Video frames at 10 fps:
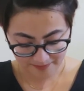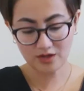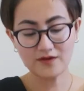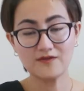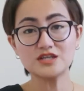So,
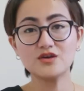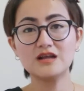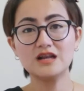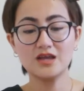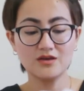ipa-flash ko
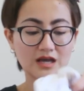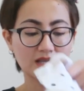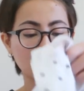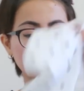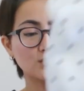na lang yung
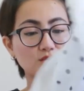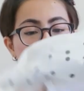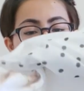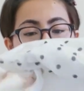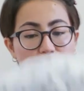kanyang photo
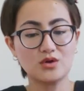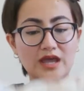dito.